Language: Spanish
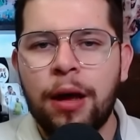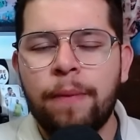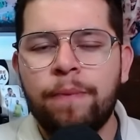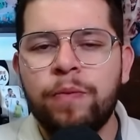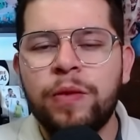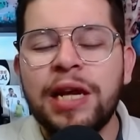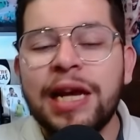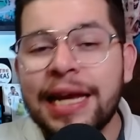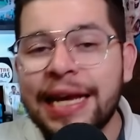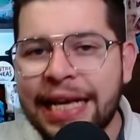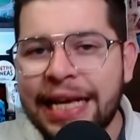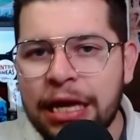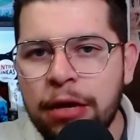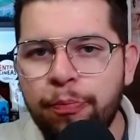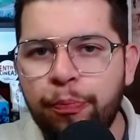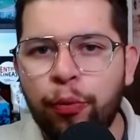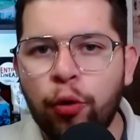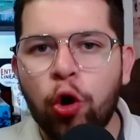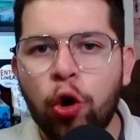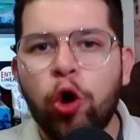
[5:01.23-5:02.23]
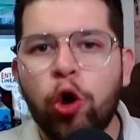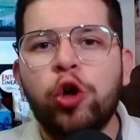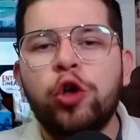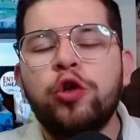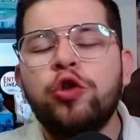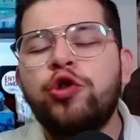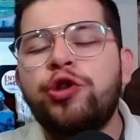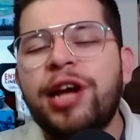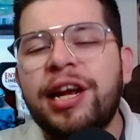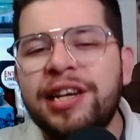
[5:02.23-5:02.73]
del equipo,
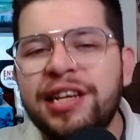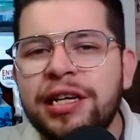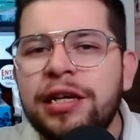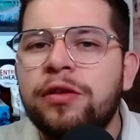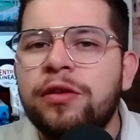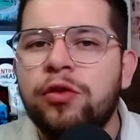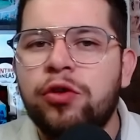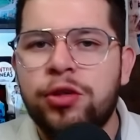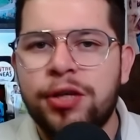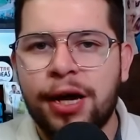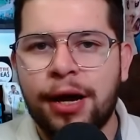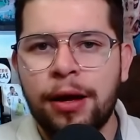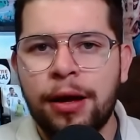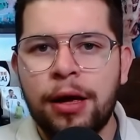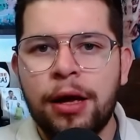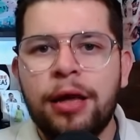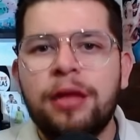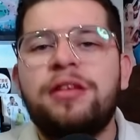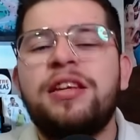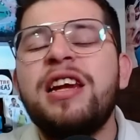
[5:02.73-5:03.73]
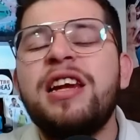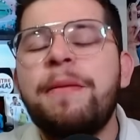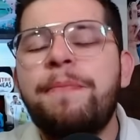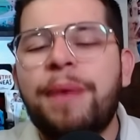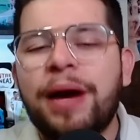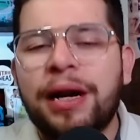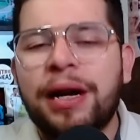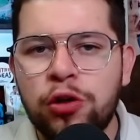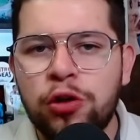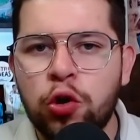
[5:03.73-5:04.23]
conoce al hincha, tiene
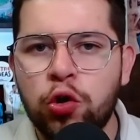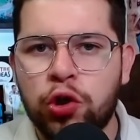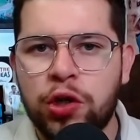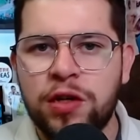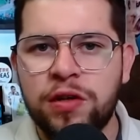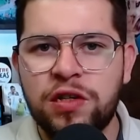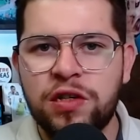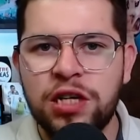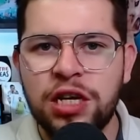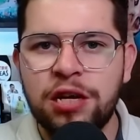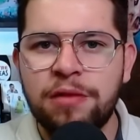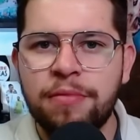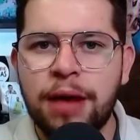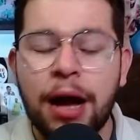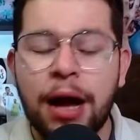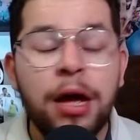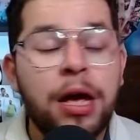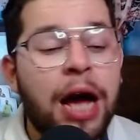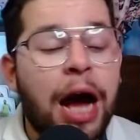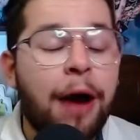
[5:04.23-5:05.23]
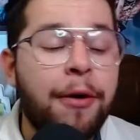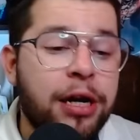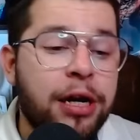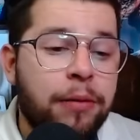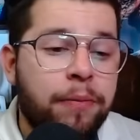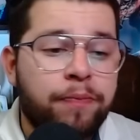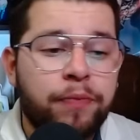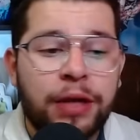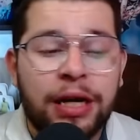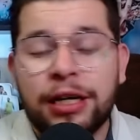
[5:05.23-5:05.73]
partidos encima. A ver,
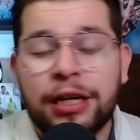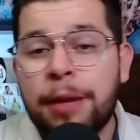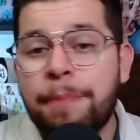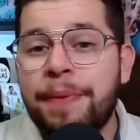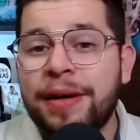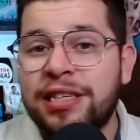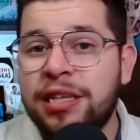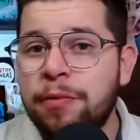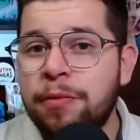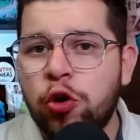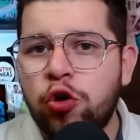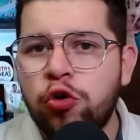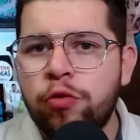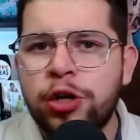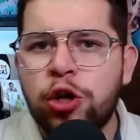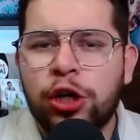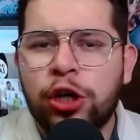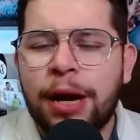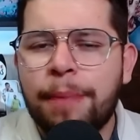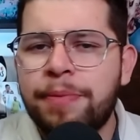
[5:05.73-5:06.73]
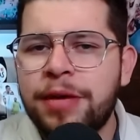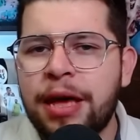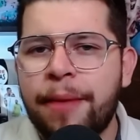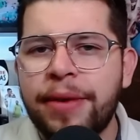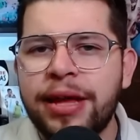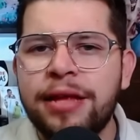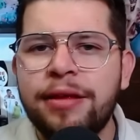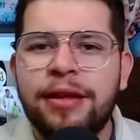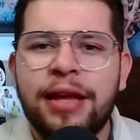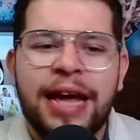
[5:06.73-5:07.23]
repasemos números
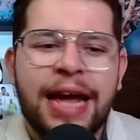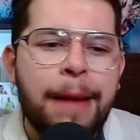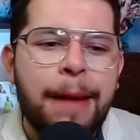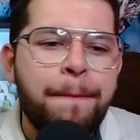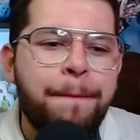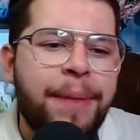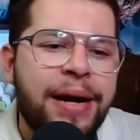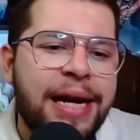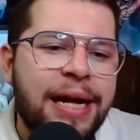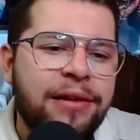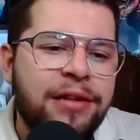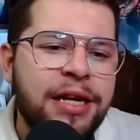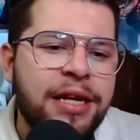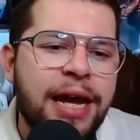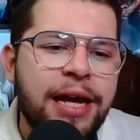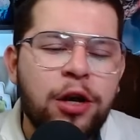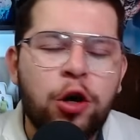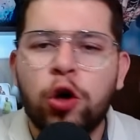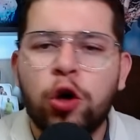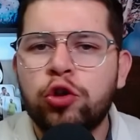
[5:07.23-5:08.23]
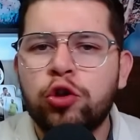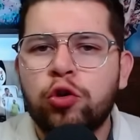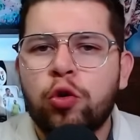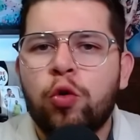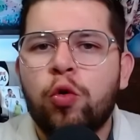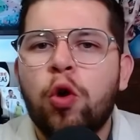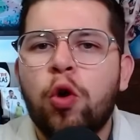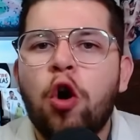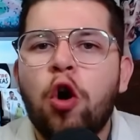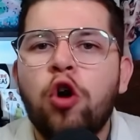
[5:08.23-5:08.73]
rápidamente. En cos
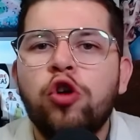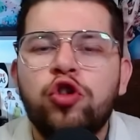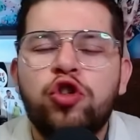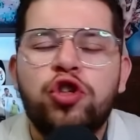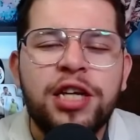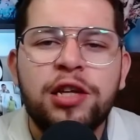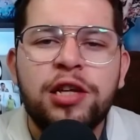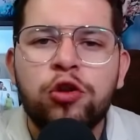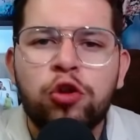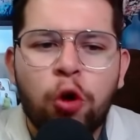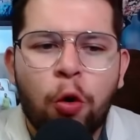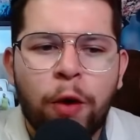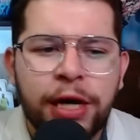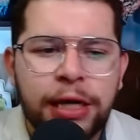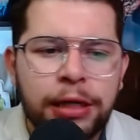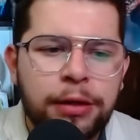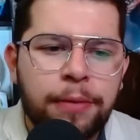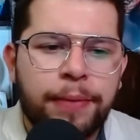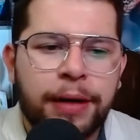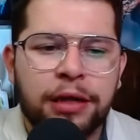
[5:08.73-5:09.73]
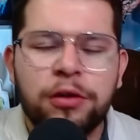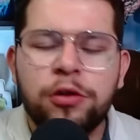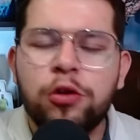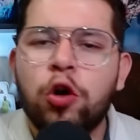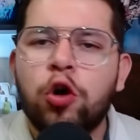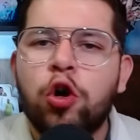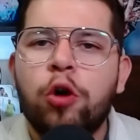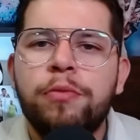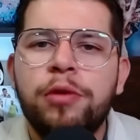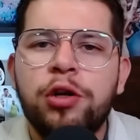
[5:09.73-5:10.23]
jugó 120 partidos,
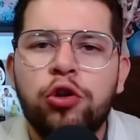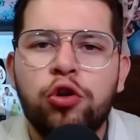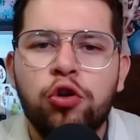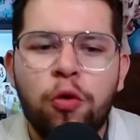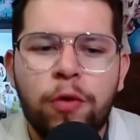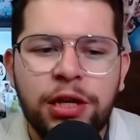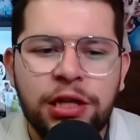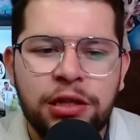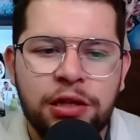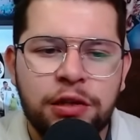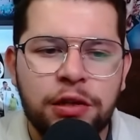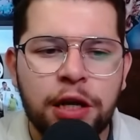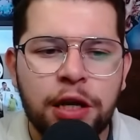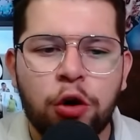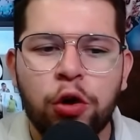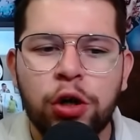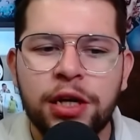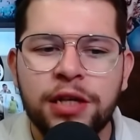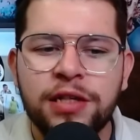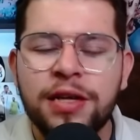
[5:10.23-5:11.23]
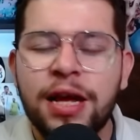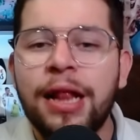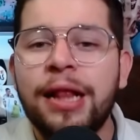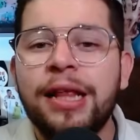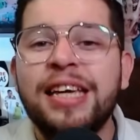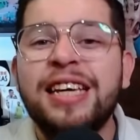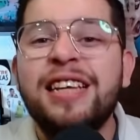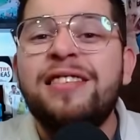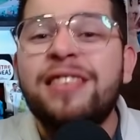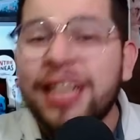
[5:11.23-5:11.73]
convirtió 26 goles
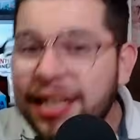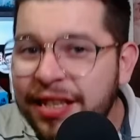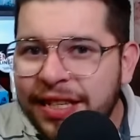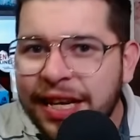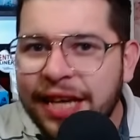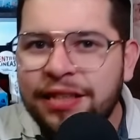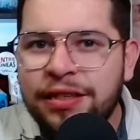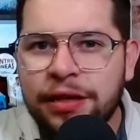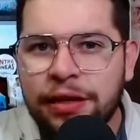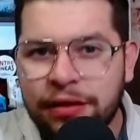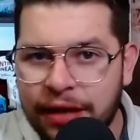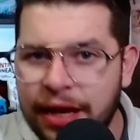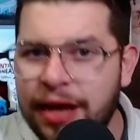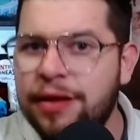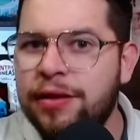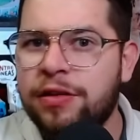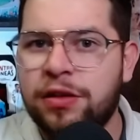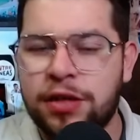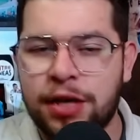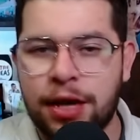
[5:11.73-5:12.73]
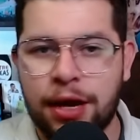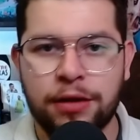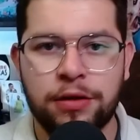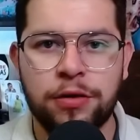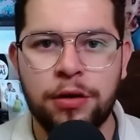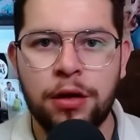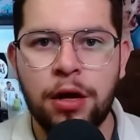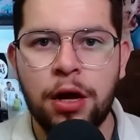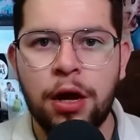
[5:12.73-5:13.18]
y 13 asistencias.